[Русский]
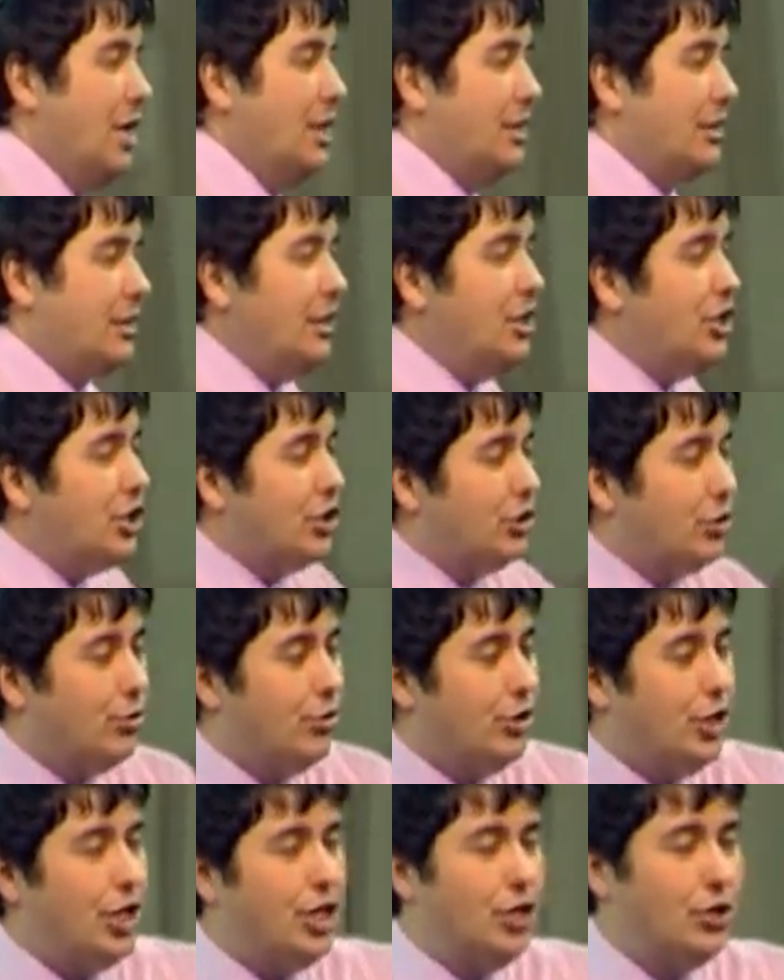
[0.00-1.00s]
Слышит,
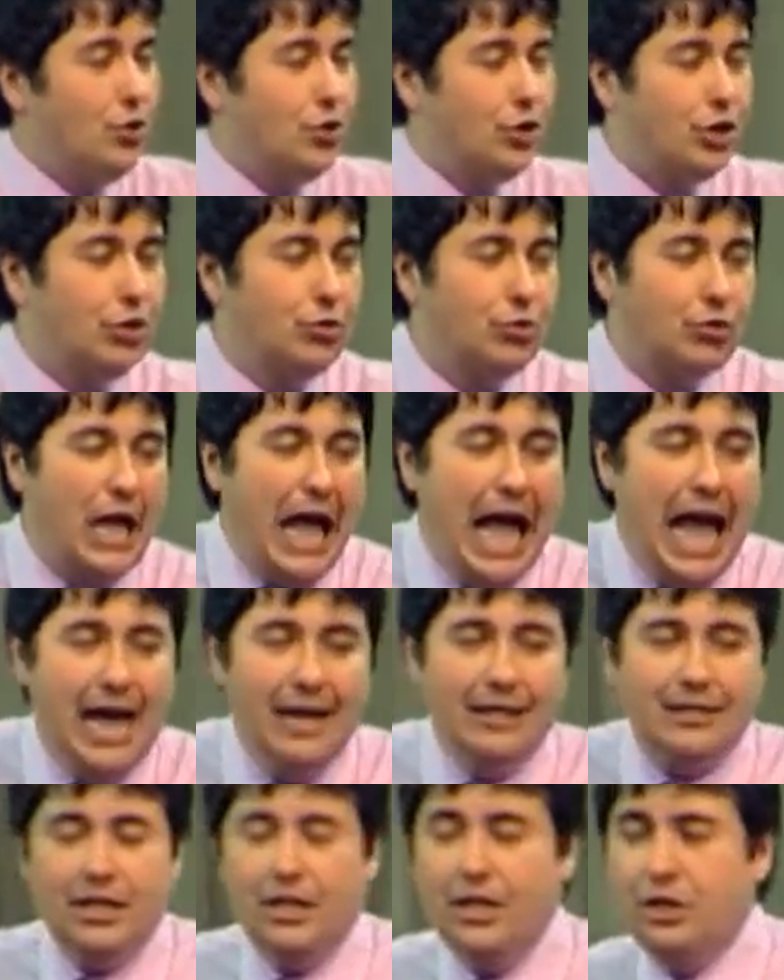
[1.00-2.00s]
другие ноги идут, а
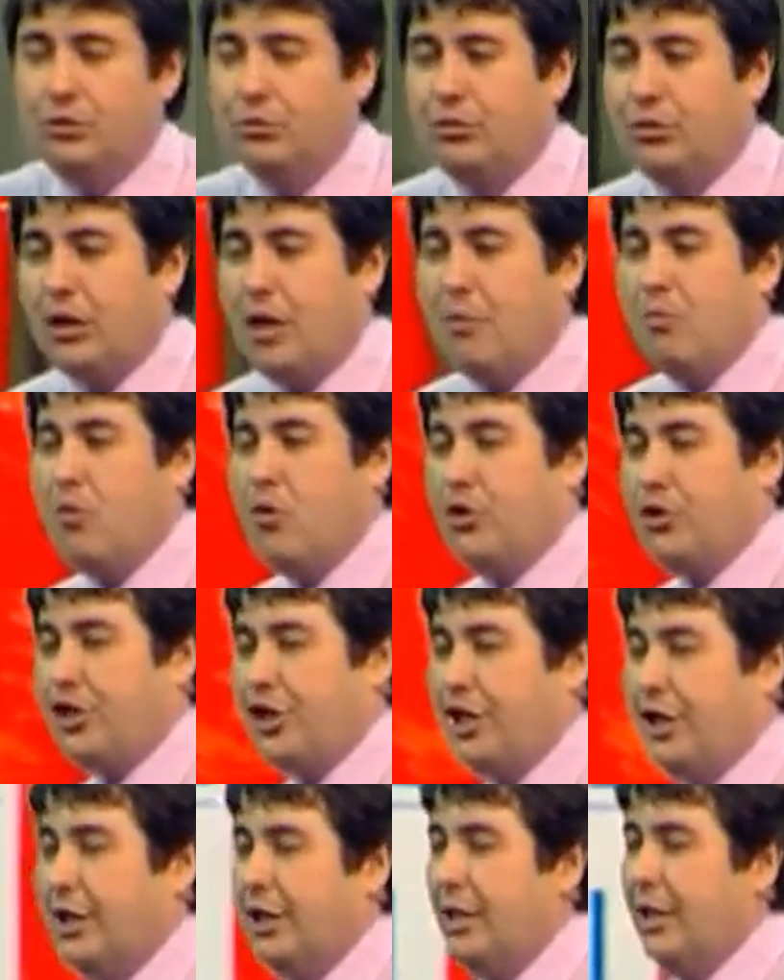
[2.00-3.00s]
это идут
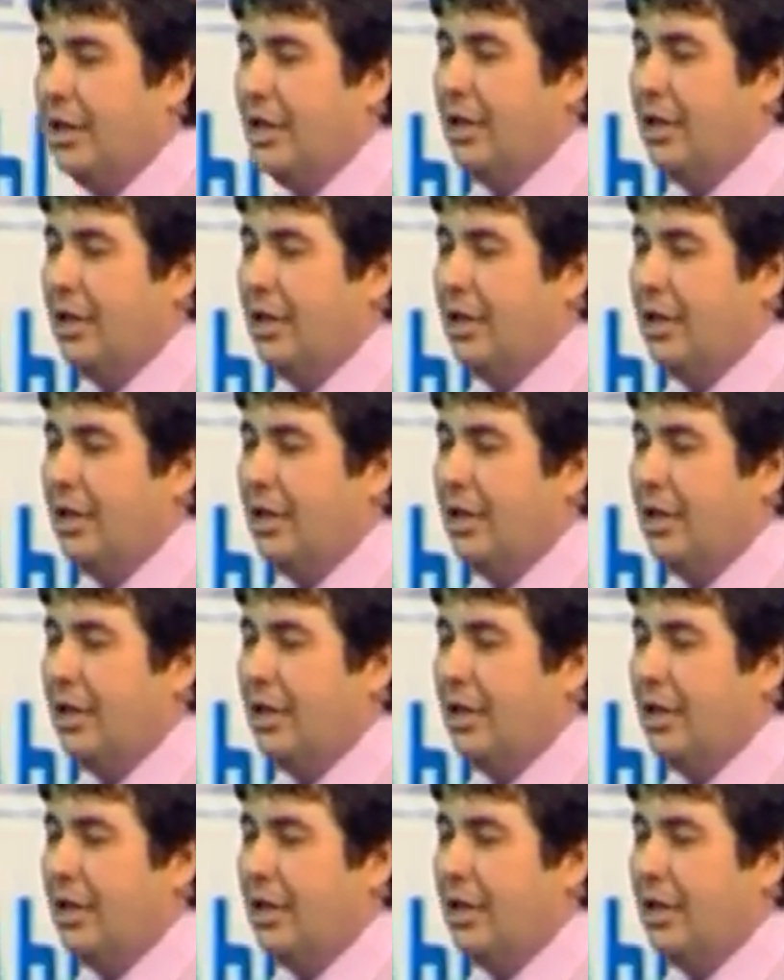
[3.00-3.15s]
рабочие.